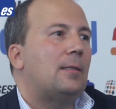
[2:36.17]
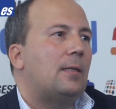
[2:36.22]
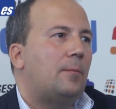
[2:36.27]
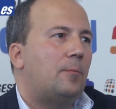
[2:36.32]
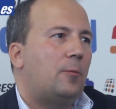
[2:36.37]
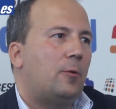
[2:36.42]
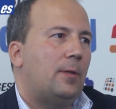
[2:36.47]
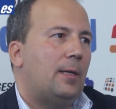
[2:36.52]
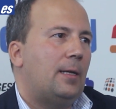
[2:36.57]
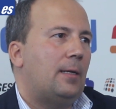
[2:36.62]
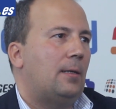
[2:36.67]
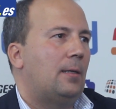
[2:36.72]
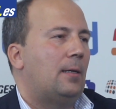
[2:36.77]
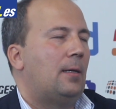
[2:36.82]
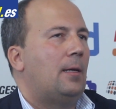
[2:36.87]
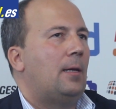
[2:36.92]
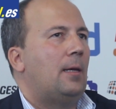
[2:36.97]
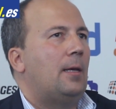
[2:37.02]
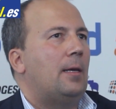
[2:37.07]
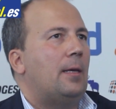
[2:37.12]
ser poder
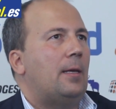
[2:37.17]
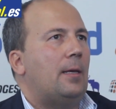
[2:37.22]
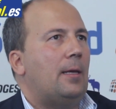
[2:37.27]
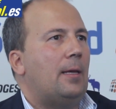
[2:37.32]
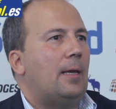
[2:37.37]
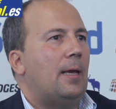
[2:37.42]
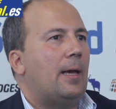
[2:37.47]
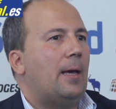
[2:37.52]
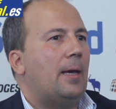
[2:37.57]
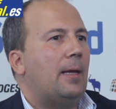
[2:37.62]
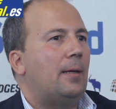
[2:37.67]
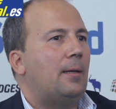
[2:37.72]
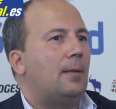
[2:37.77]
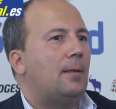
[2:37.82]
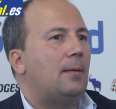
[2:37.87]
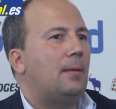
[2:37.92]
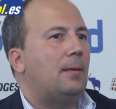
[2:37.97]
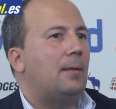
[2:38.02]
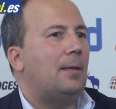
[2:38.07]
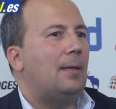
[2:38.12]
y
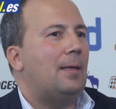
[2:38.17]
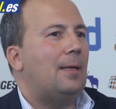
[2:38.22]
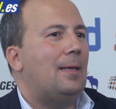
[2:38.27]
en,